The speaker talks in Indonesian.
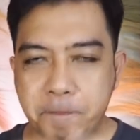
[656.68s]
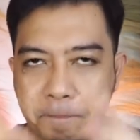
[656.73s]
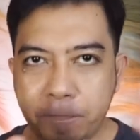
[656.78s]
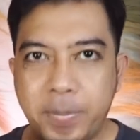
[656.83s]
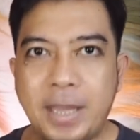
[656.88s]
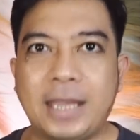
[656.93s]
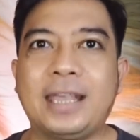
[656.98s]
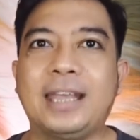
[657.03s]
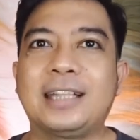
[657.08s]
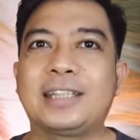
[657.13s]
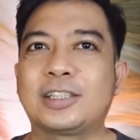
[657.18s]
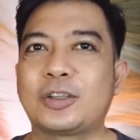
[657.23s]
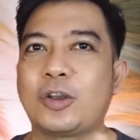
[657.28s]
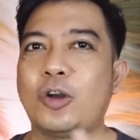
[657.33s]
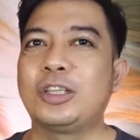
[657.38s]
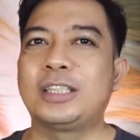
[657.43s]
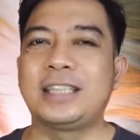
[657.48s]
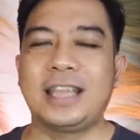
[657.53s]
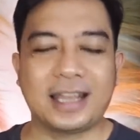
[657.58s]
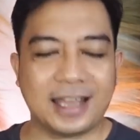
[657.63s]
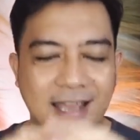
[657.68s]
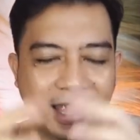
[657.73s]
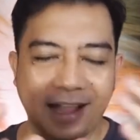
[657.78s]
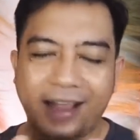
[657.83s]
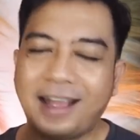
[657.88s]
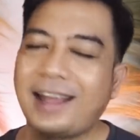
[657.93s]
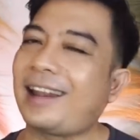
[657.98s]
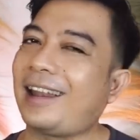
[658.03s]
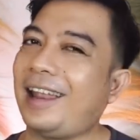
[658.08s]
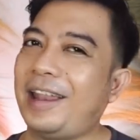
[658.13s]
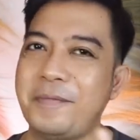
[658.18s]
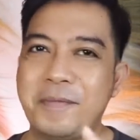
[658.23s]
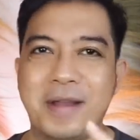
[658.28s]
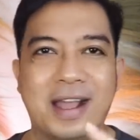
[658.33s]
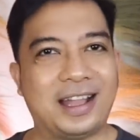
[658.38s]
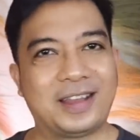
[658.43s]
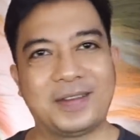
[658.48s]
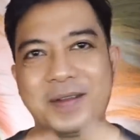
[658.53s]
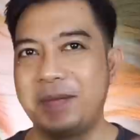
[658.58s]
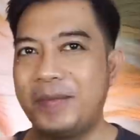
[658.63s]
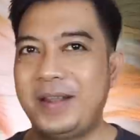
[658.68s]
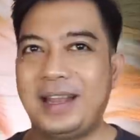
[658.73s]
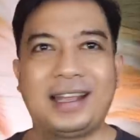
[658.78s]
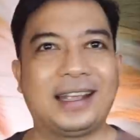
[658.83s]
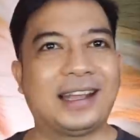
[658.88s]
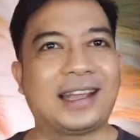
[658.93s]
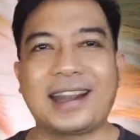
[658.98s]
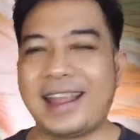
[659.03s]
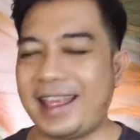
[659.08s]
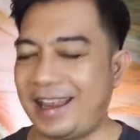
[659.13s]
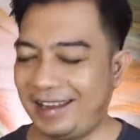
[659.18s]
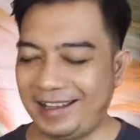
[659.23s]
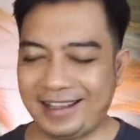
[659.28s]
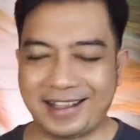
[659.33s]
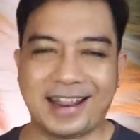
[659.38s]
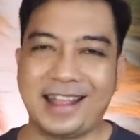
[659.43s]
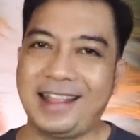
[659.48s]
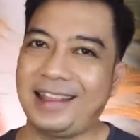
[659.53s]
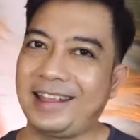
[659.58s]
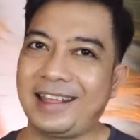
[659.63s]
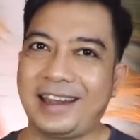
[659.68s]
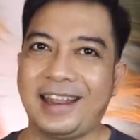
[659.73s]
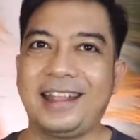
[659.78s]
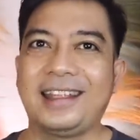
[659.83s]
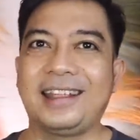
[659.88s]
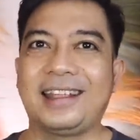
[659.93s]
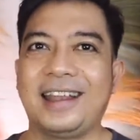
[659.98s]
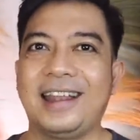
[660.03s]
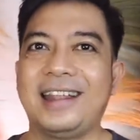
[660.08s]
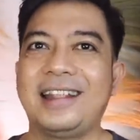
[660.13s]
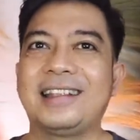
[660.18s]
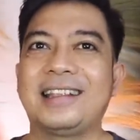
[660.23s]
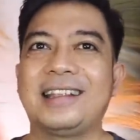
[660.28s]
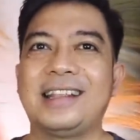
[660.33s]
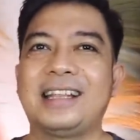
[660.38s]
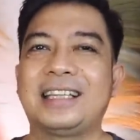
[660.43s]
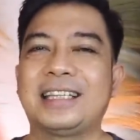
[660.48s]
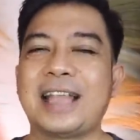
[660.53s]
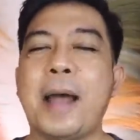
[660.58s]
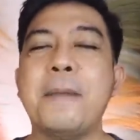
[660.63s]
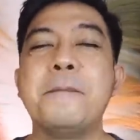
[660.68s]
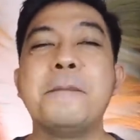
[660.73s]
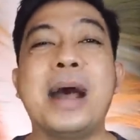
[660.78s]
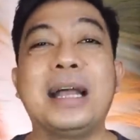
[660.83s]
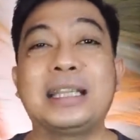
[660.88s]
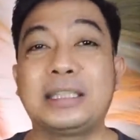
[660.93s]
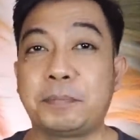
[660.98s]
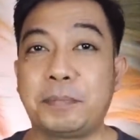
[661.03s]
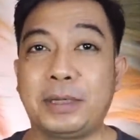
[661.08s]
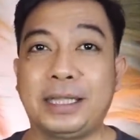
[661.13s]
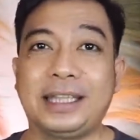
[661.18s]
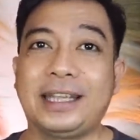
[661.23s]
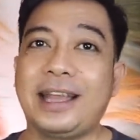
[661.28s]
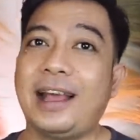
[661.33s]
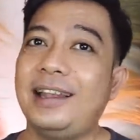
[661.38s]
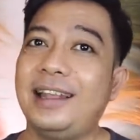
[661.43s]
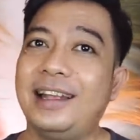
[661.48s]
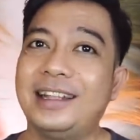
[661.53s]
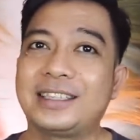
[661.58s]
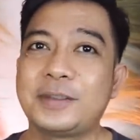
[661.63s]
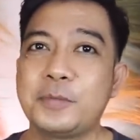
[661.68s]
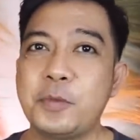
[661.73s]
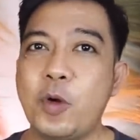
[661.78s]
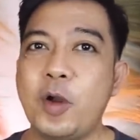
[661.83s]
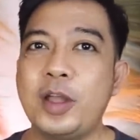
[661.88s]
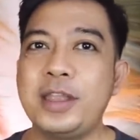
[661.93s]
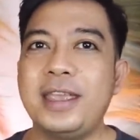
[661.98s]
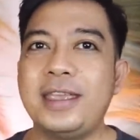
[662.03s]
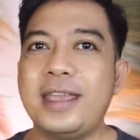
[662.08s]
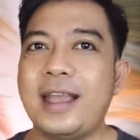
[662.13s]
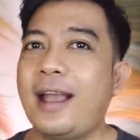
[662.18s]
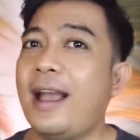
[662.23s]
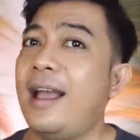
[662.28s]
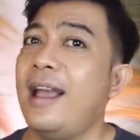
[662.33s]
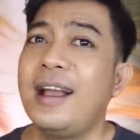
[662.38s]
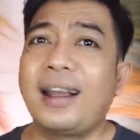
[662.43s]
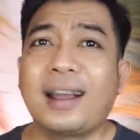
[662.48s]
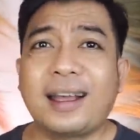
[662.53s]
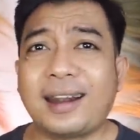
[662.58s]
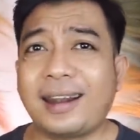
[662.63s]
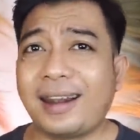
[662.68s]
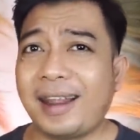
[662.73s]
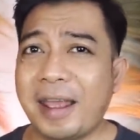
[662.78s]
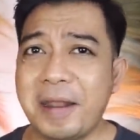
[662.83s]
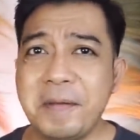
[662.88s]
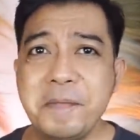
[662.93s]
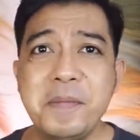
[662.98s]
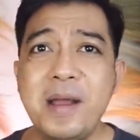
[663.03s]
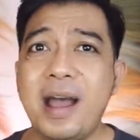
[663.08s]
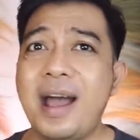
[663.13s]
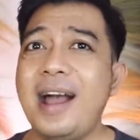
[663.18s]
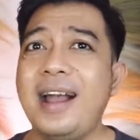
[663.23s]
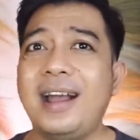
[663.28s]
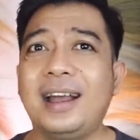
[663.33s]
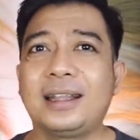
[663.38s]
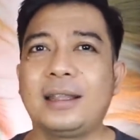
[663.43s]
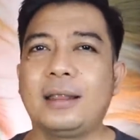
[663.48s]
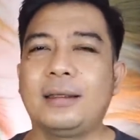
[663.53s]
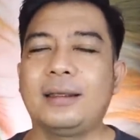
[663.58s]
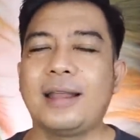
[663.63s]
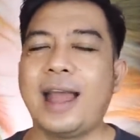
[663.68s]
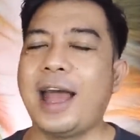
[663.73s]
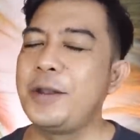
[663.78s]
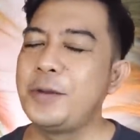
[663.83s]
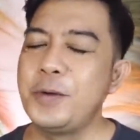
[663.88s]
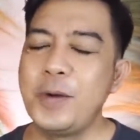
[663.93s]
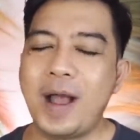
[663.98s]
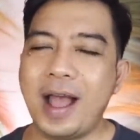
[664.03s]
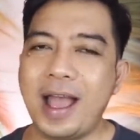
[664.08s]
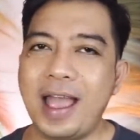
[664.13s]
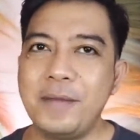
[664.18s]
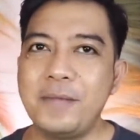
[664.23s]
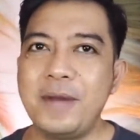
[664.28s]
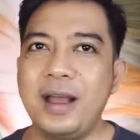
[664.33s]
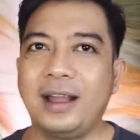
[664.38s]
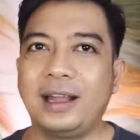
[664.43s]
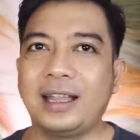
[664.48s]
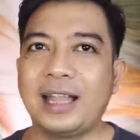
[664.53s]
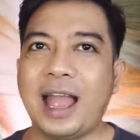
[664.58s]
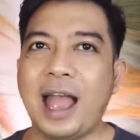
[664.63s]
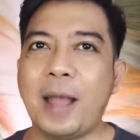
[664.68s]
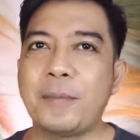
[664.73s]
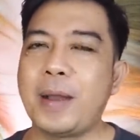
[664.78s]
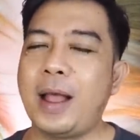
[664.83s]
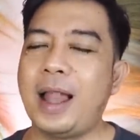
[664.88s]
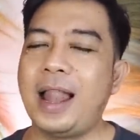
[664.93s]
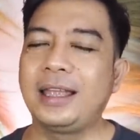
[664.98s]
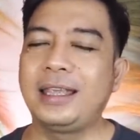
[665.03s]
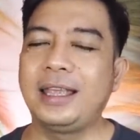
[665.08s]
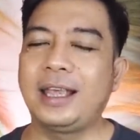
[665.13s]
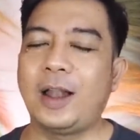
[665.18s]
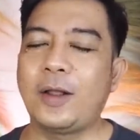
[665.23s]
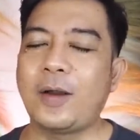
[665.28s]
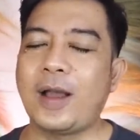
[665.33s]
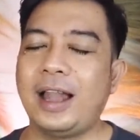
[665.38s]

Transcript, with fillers: package konser yang keren banget keren keren keren, keren. sama seperti kalian semuanya yang keren banget aduh hai banget apalagi kalau